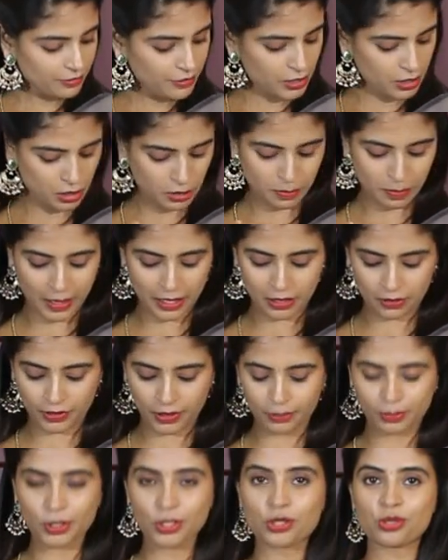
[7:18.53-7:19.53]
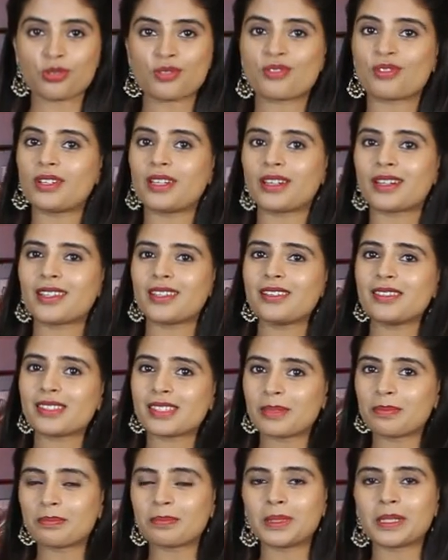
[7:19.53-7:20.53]
ఫస్ట్ పైన వైపున చూస్తున్నారు కదా
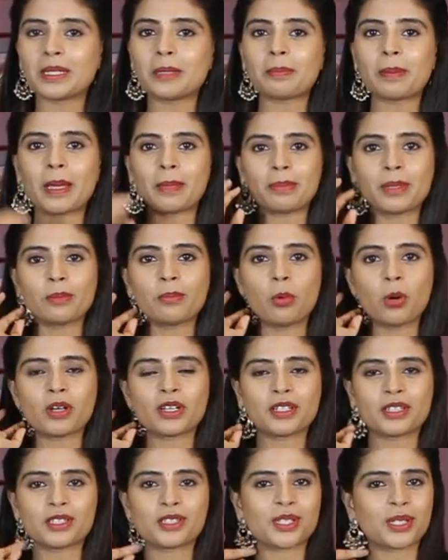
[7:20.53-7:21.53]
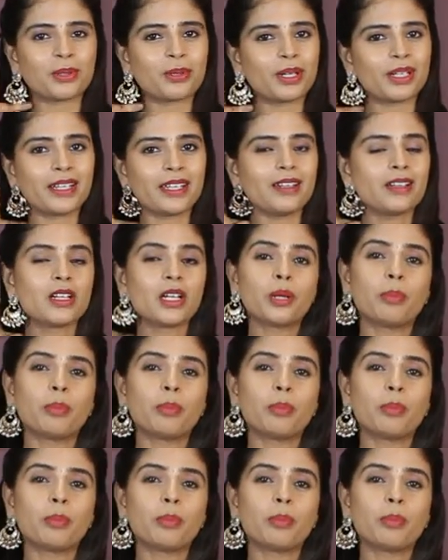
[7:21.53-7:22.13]
సింపుల్గా పైపింగ్ బార్డర్ ఇచ్చారు అంటే